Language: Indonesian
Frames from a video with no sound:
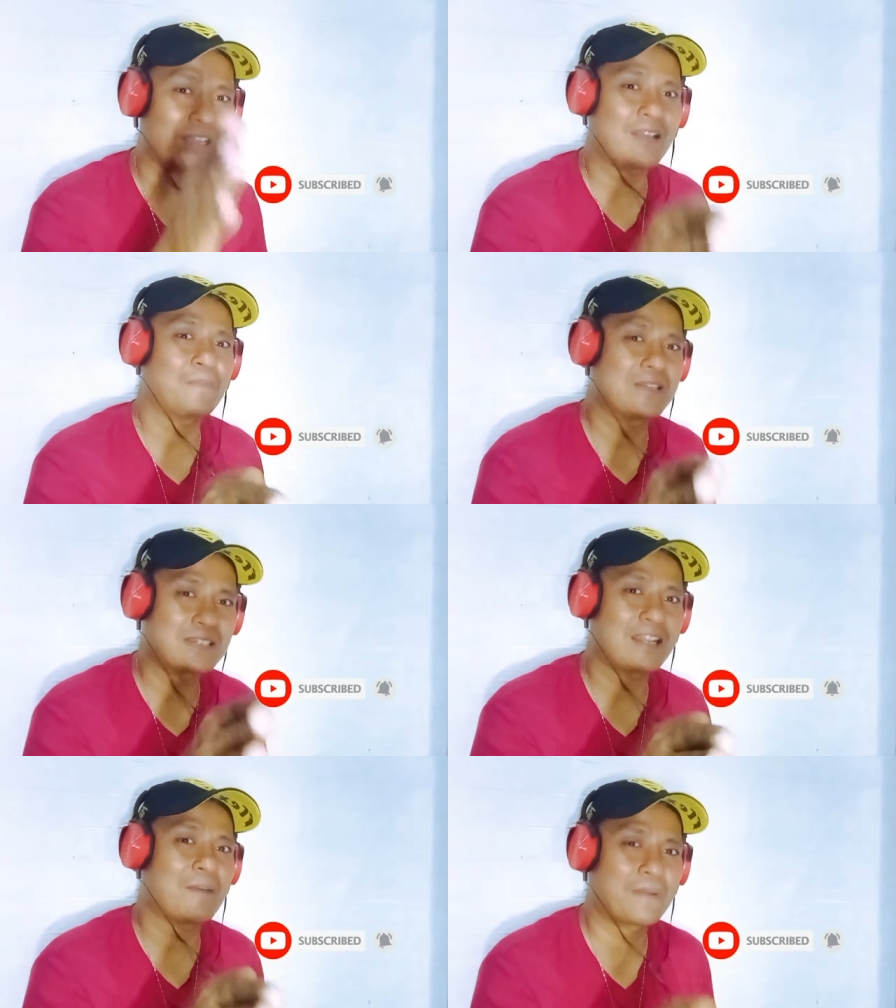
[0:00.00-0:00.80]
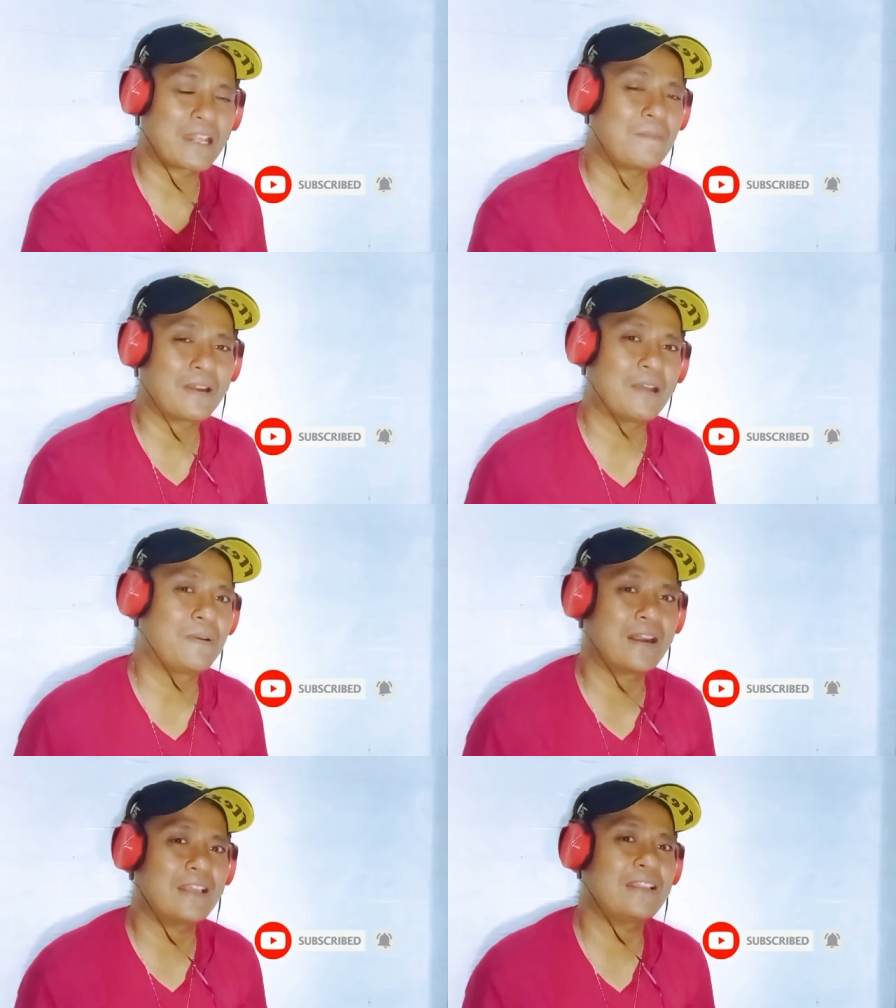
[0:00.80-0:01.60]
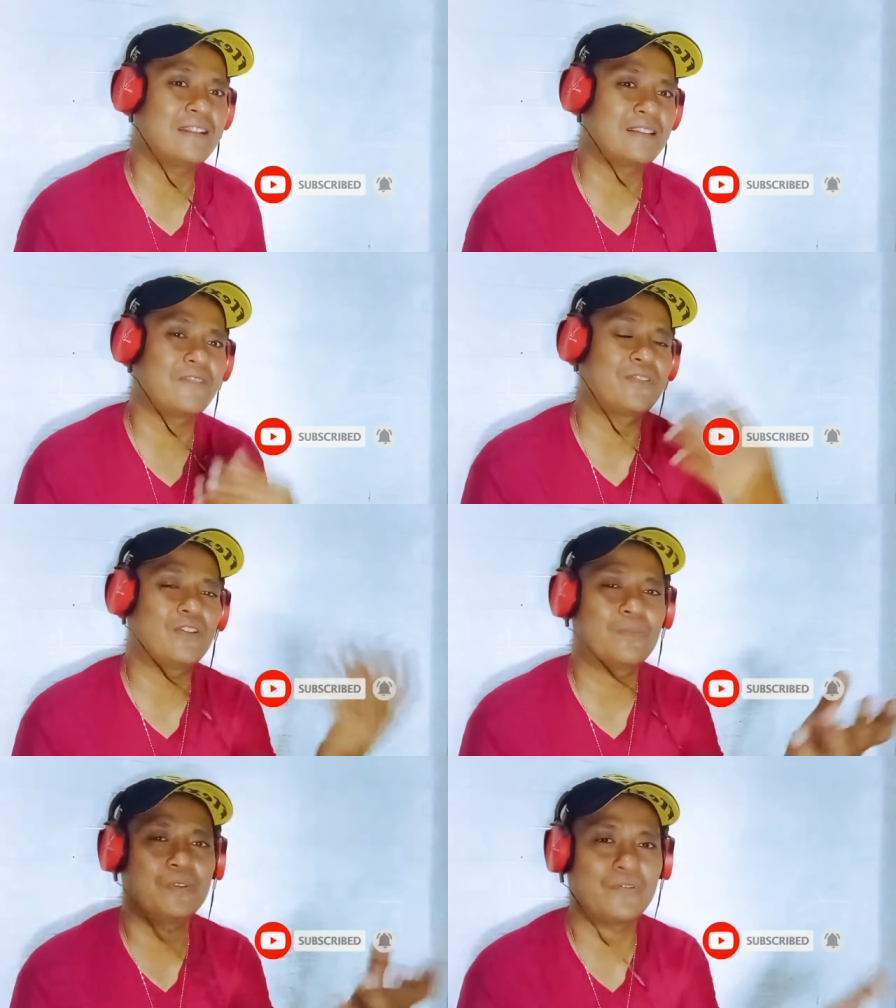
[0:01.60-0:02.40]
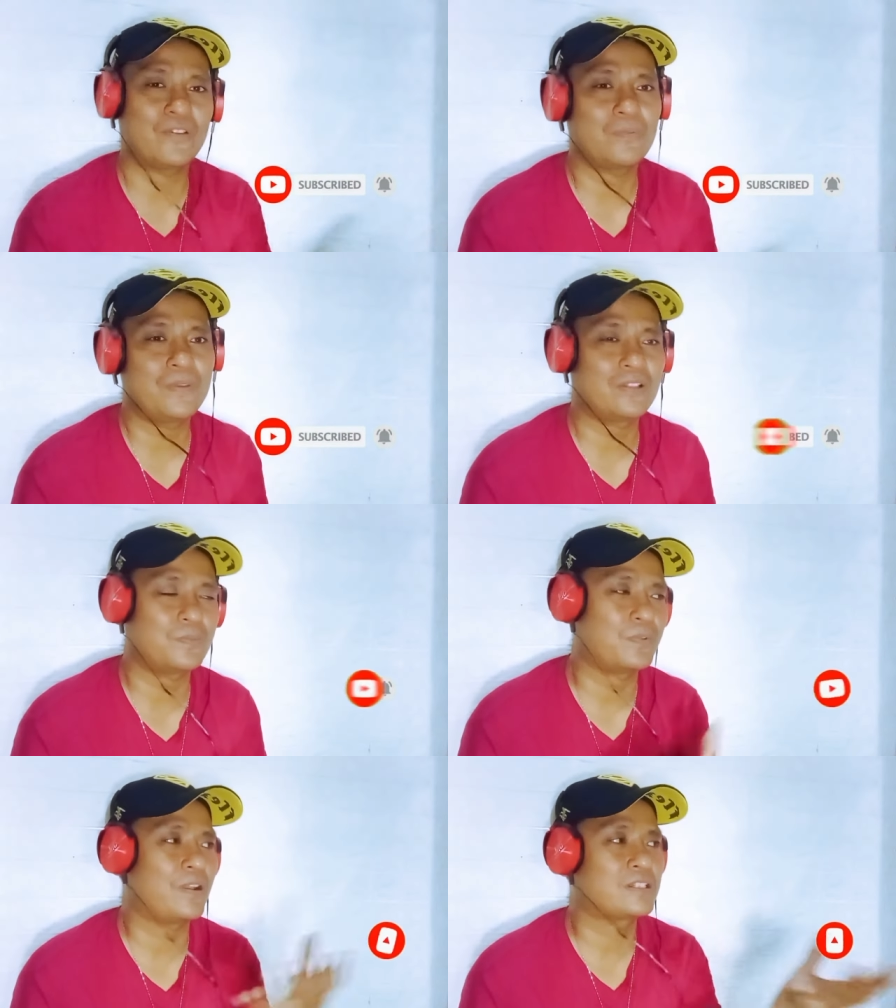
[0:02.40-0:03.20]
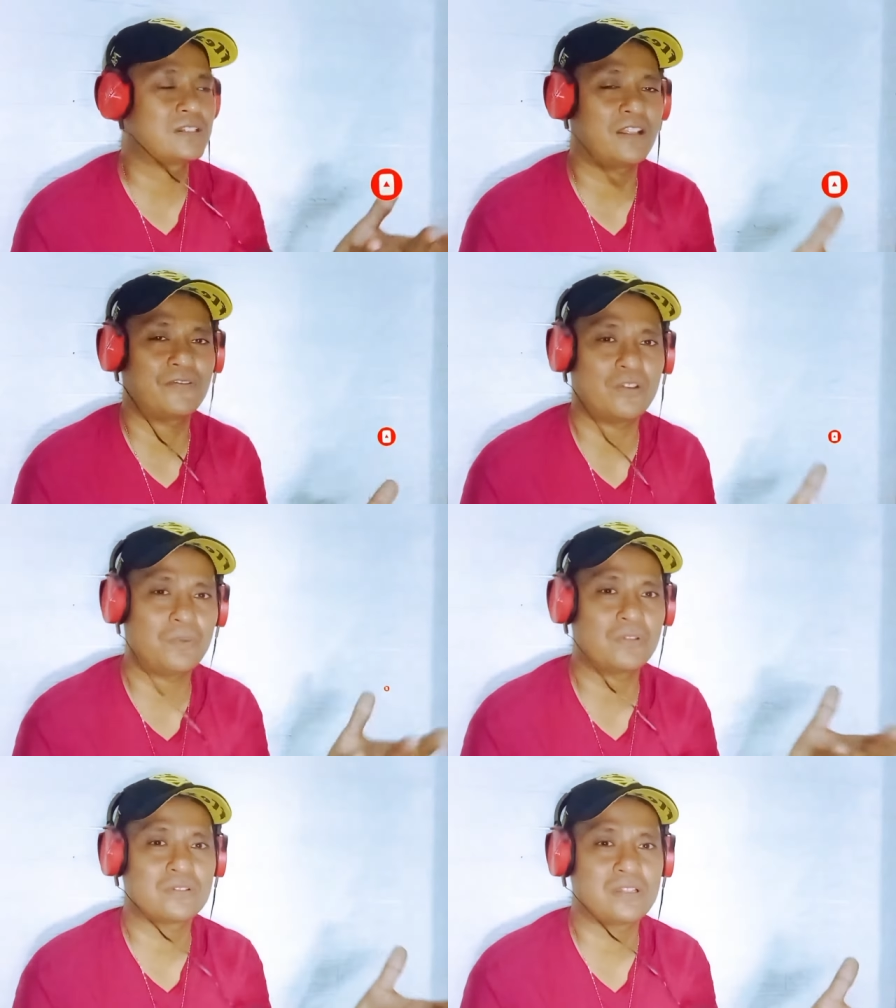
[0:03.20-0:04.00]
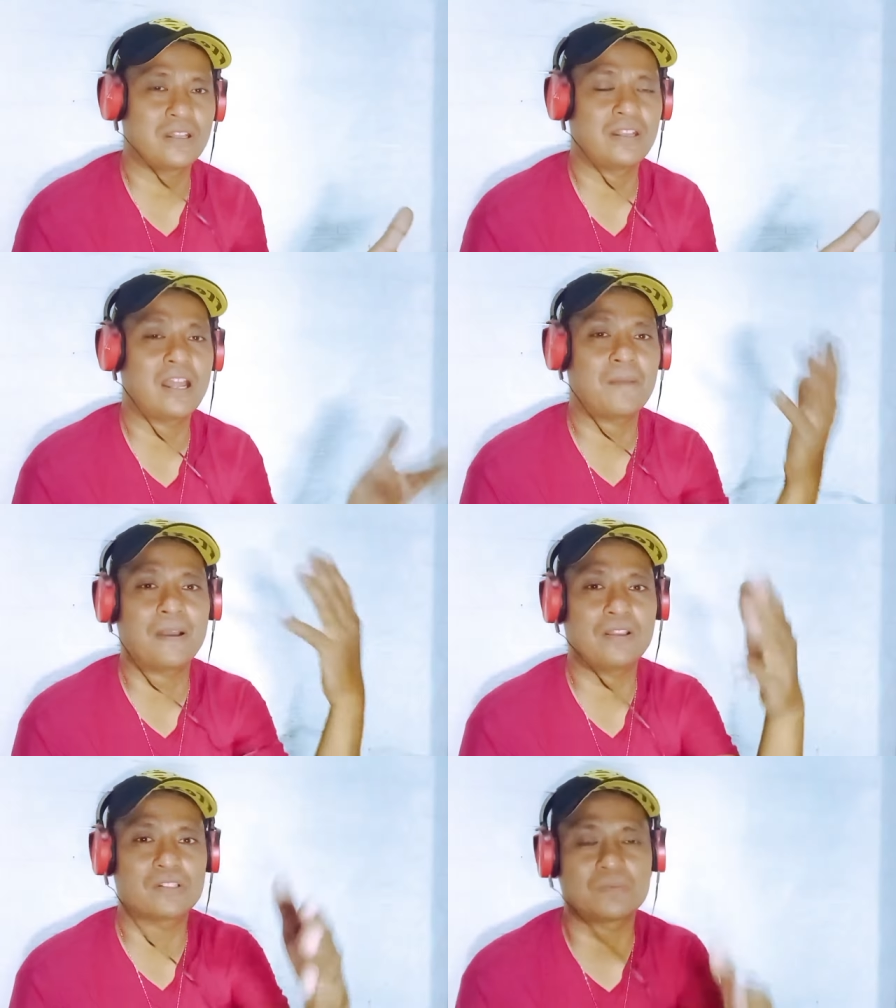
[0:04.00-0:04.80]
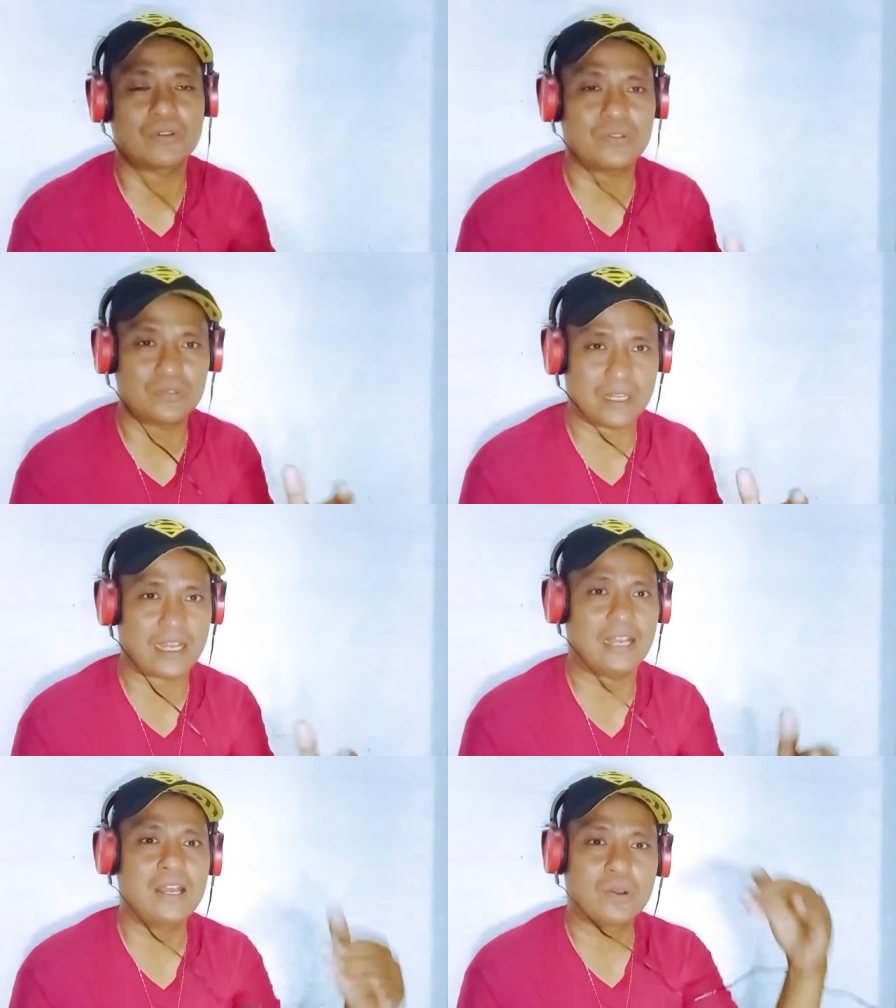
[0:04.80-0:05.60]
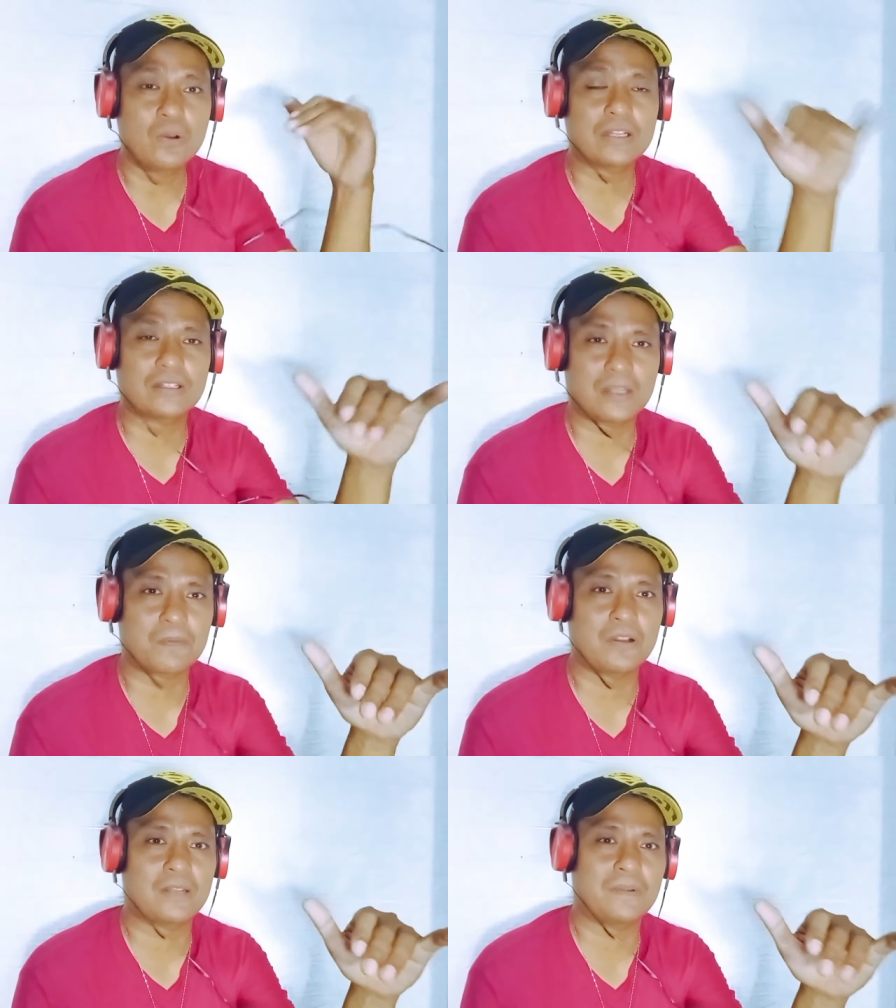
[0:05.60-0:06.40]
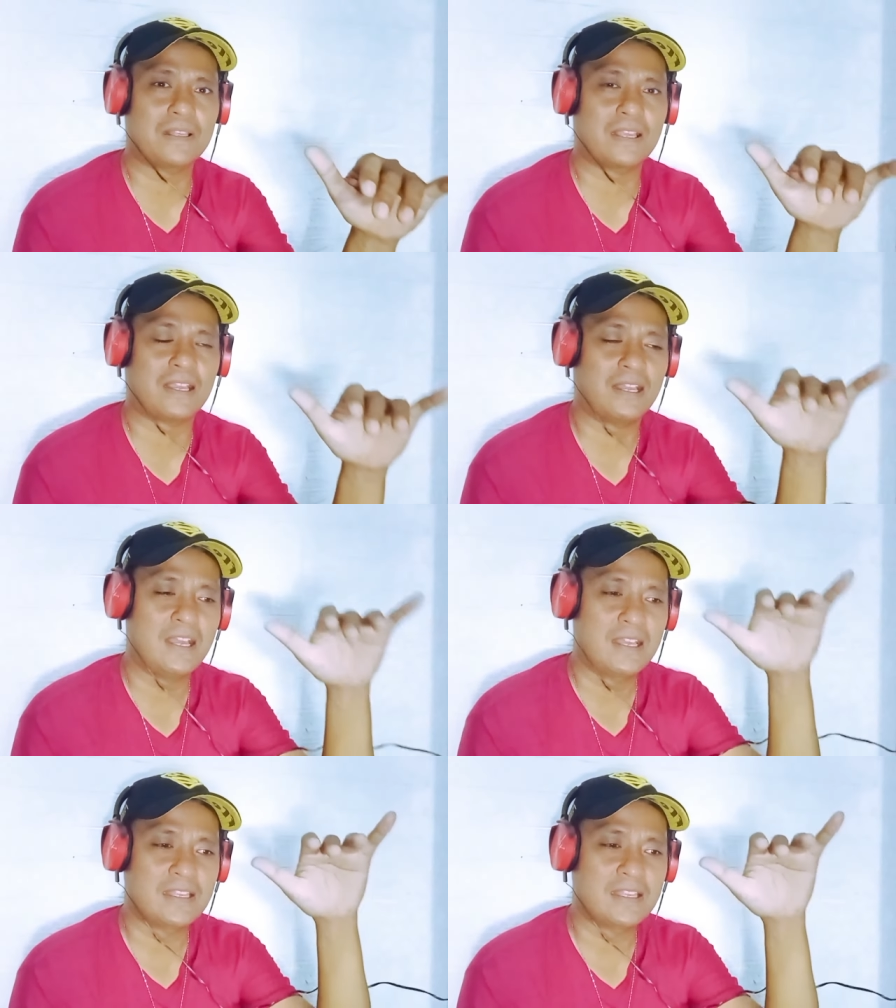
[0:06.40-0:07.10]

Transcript: supaya bisa dapat kabar-kabar lagi tentang Yobi Yobi ataupun reaksi dari Yobi itu sendiri nah bagi lu semua juga gue tetap kok belanja ya